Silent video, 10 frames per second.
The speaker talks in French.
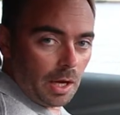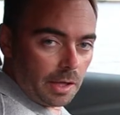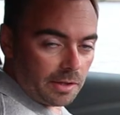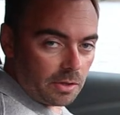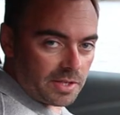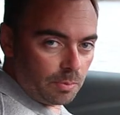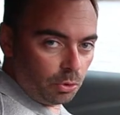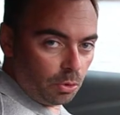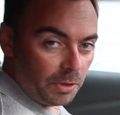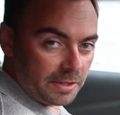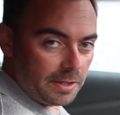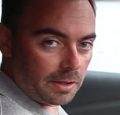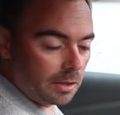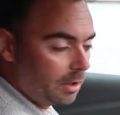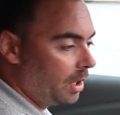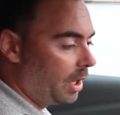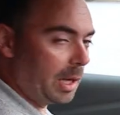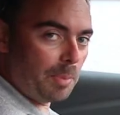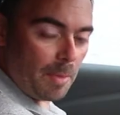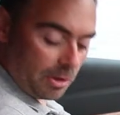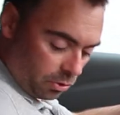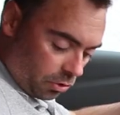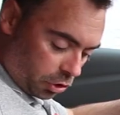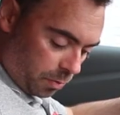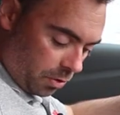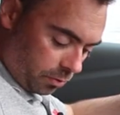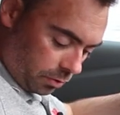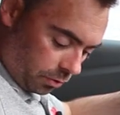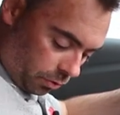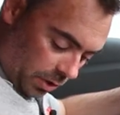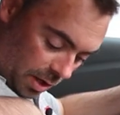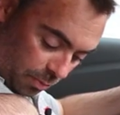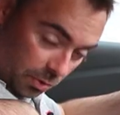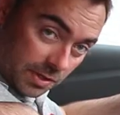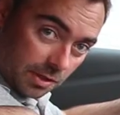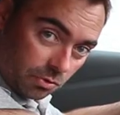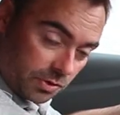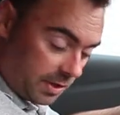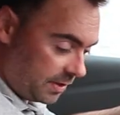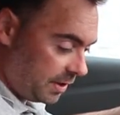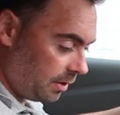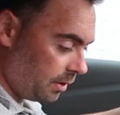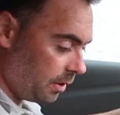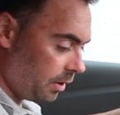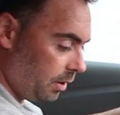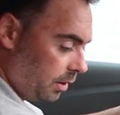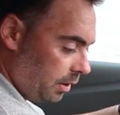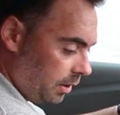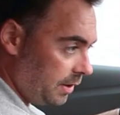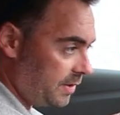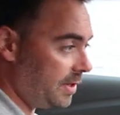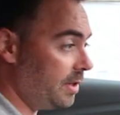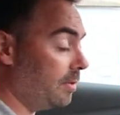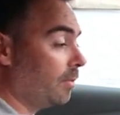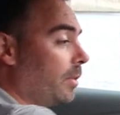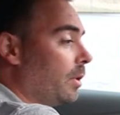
À l'intérieur, c'est plutôt pratique, avec pas mal de rangements. On en a un petit juste ici. Ici,